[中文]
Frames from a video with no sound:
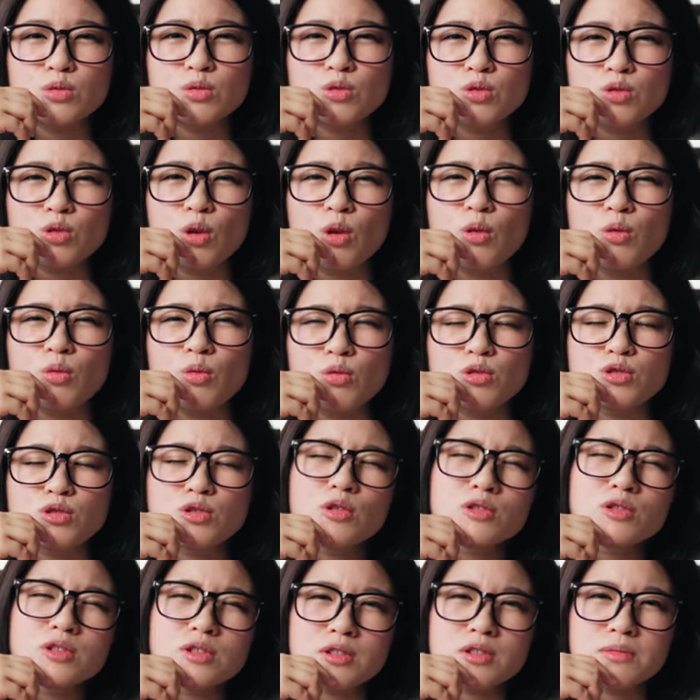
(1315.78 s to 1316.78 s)
中午的
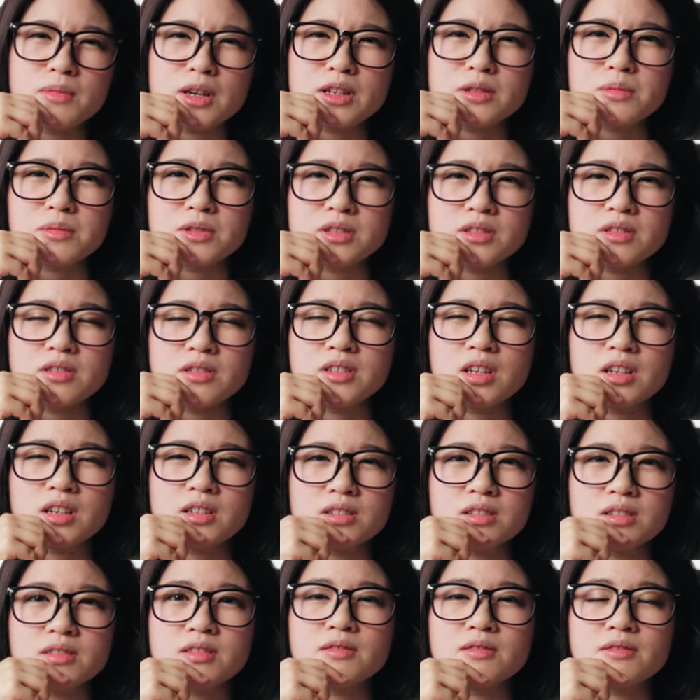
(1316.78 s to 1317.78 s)
时候其实没什么时间
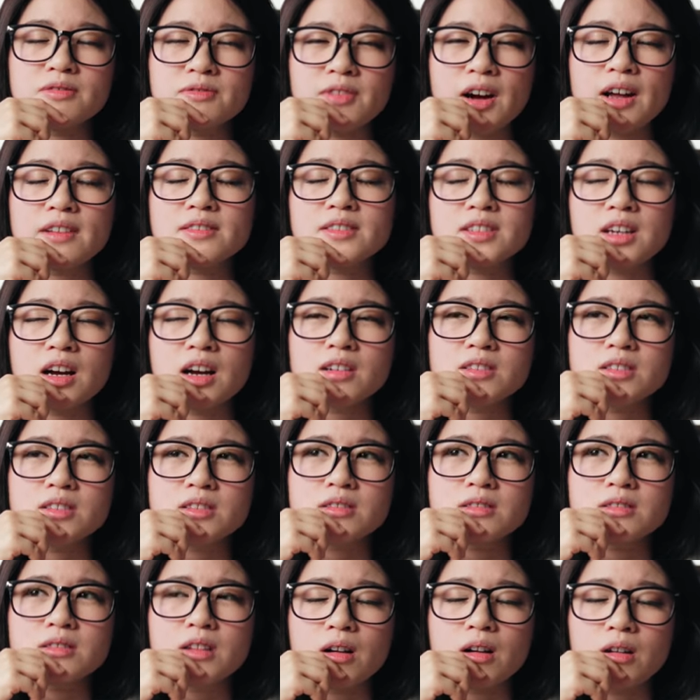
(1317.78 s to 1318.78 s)
吃饭这样
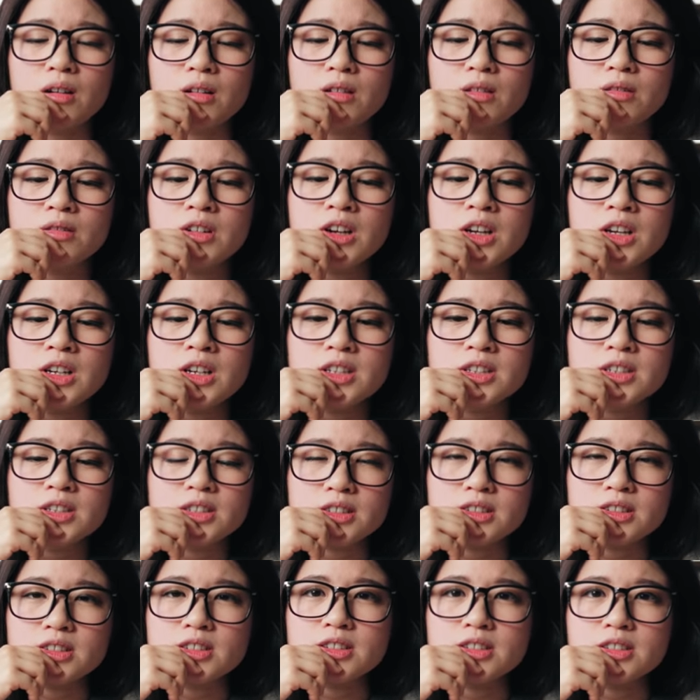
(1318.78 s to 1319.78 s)
子。然后，
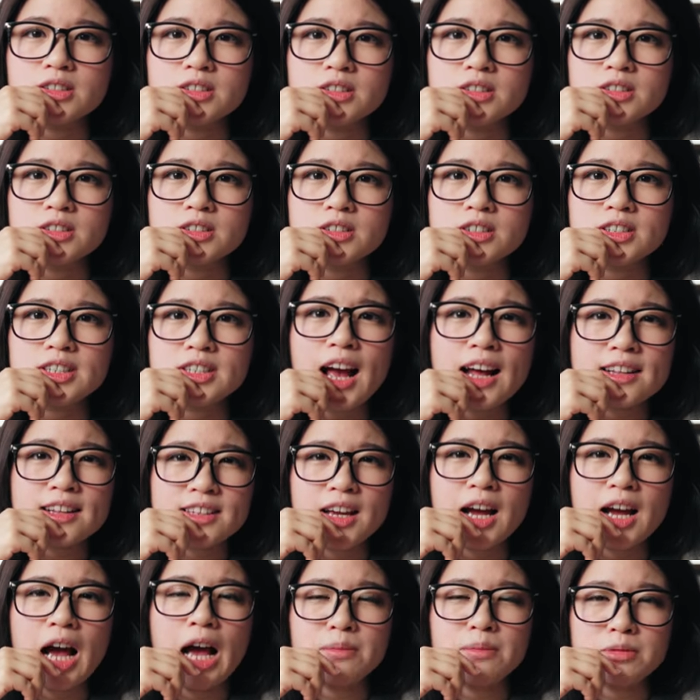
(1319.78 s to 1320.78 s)
嗯、呃，夏
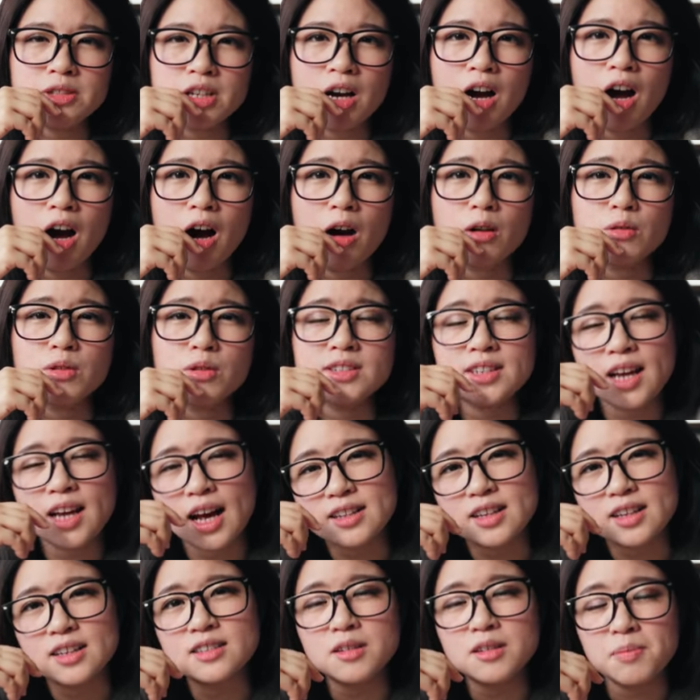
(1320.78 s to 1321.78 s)
天还比较好，因为
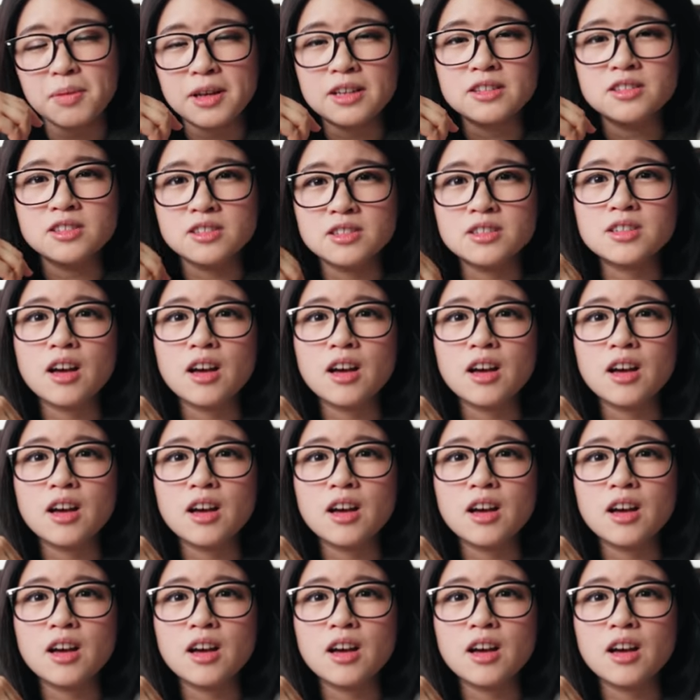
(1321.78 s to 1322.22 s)
夏天这边日